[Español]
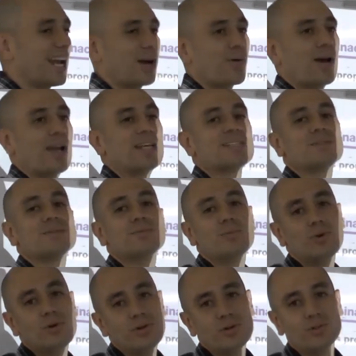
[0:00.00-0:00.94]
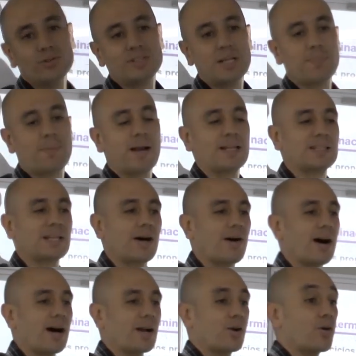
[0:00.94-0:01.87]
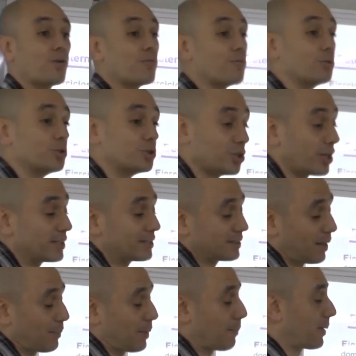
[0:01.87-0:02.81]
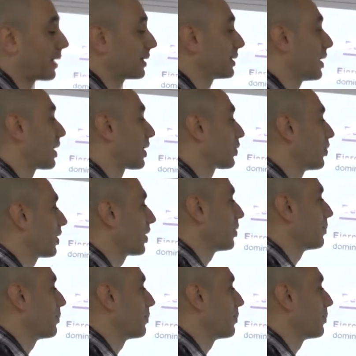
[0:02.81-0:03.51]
la cual es muy útil para trabajar con funciones, también para trabajar